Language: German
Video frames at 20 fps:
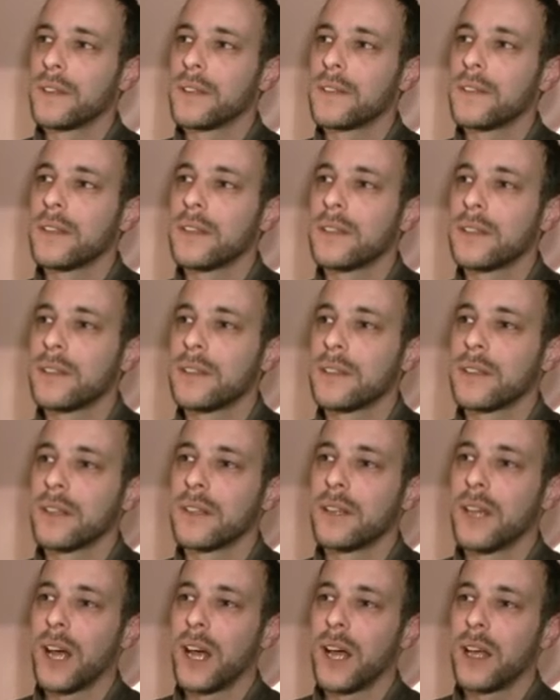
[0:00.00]
wird sich
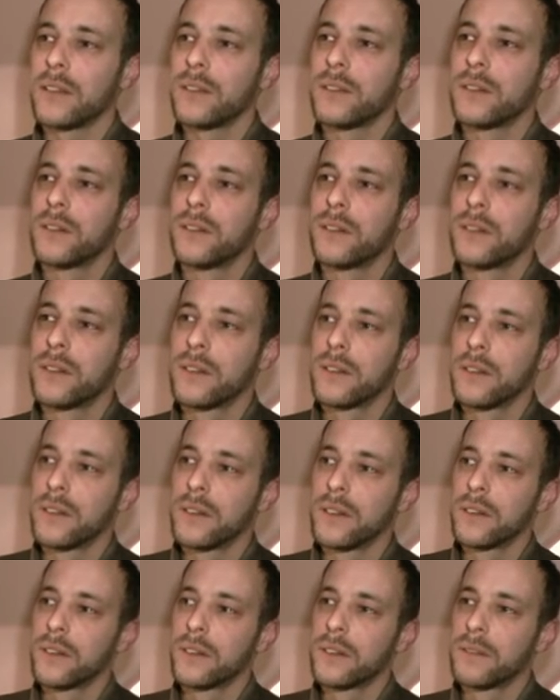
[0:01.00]
da
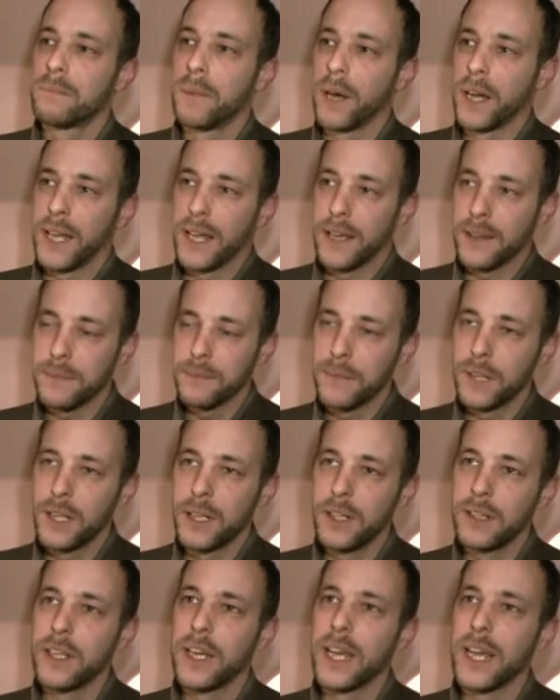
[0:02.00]
bei
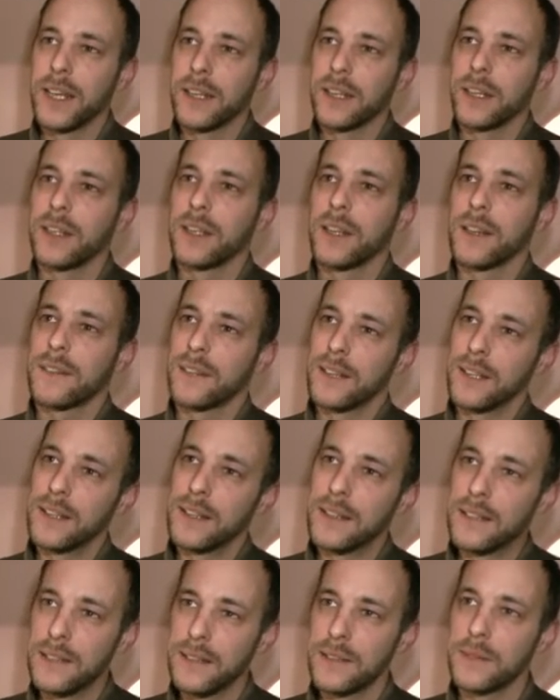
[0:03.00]
erstmal ändern, dass
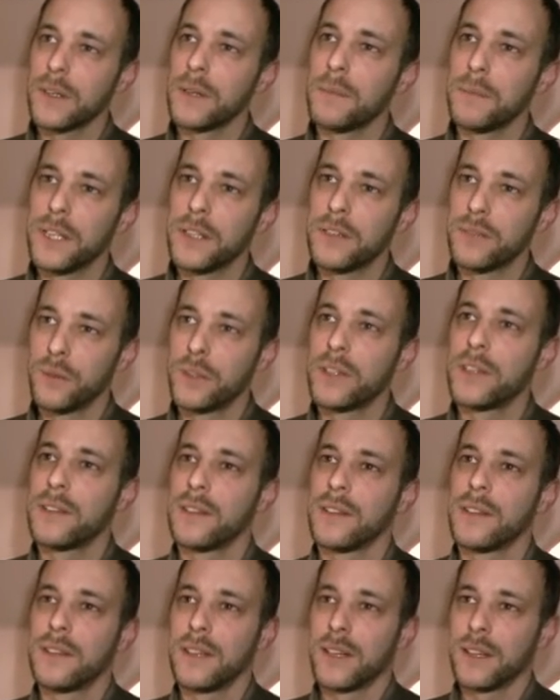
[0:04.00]
in diesem Gebiet, wo
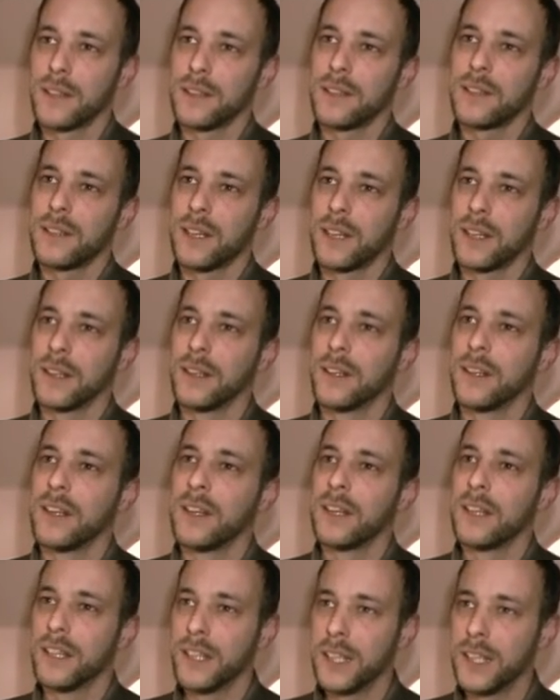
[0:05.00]
diese Tiere sich dann
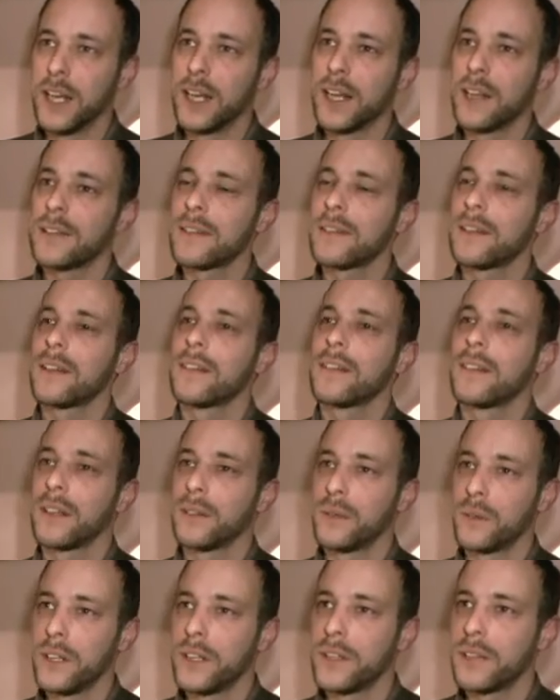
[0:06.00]
niederlassen, dass es
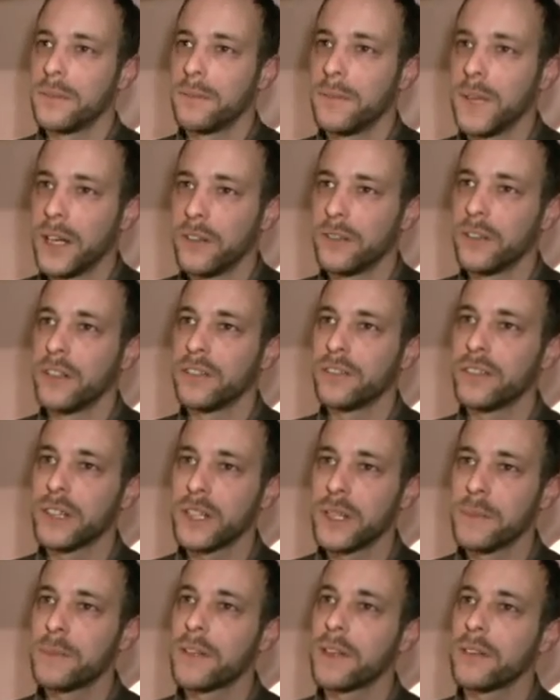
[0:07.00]
natürlich mehr
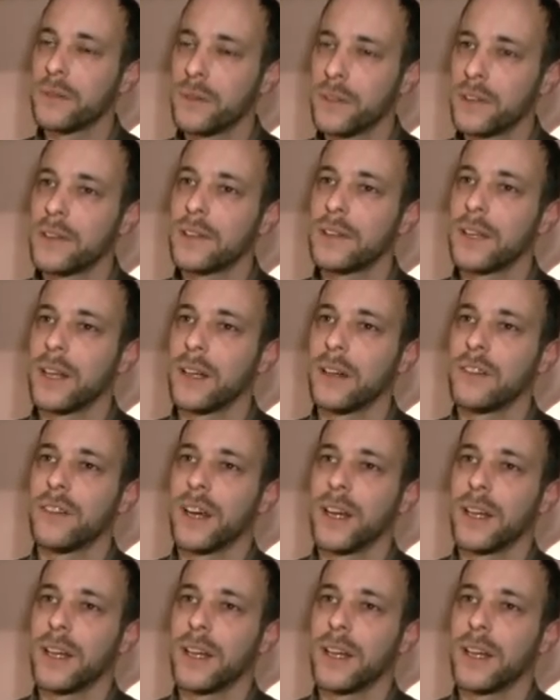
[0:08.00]
Wölfe gibt. Das wird sich dann